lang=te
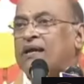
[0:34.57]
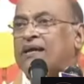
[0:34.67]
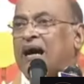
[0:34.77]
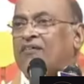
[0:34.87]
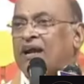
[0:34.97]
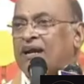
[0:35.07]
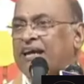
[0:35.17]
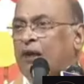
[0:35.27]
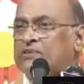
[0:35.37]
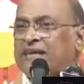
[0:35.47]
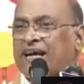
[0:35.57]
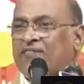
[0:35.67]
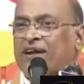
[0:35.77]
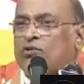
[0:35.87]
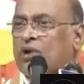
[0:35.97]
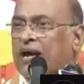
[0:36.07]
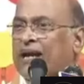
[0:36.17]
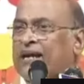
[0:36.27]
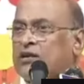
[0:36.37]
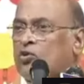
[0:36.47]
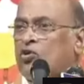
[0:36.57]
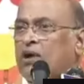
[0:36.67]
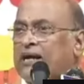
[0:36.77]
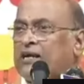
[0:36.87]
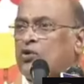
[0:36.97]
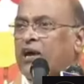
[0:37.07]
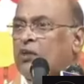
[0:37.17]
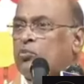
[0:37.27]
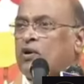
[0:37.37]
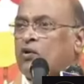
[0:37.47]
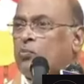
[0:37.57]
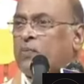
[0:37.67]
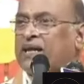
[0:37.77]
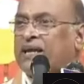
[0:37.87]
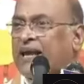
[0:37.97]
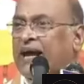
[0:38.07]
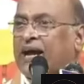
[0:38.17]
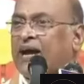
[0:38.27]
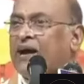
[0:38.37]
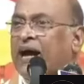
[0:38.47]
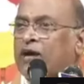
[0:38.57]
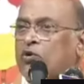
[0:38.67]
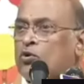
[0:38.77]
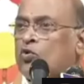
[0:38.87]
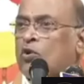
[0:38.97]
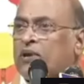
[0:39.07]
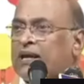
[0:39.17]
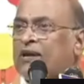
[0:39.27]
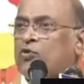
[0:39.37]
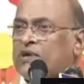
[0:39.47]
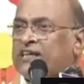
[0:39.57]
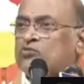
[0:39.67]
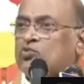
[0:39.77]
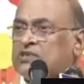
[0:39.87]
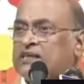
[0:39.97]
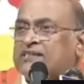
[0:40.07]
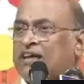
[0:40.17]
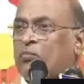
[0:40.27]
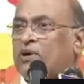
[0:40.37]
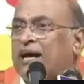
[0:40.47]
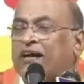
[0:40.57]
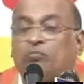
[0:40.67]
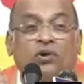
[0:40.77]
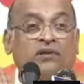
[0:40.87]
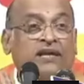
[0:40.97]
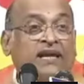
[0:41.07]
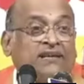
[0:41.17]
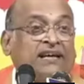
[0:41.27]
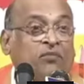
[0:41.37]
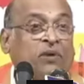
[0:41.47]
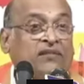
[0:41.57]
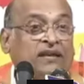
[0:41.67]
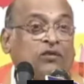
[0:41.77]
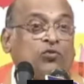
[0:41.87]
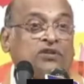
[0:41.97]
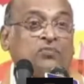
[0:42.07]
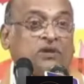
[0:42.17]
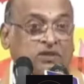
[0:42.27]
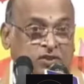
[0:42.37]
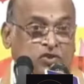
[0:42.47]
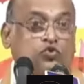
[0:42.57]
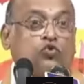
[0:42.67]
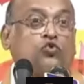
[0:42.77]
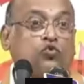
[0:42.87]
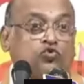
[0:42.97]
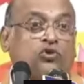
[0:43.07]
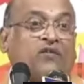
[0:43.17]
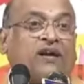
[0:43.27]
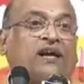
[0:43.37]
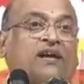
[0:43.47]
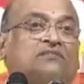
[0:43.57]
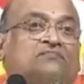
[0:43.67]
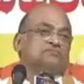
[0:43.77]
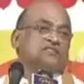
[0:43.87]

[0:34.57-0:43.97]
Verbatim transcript: అవన్నీ కావాలంటే అభిషేకం అనేది ఒక అరగంటలోనో గంటలోనో అయిపోవాలి ప్రక్రియ లాగా అక్కడ రెండు కొబ్బరికాయలు కొట్టేసి మూసేస్తే అమ్మయ్య అయిపోయింది అని ఇక దాని ఫలితాన్ని గురించి మనం చర్చించుకుంటూ కూర్చుంటాం ఇక్కడ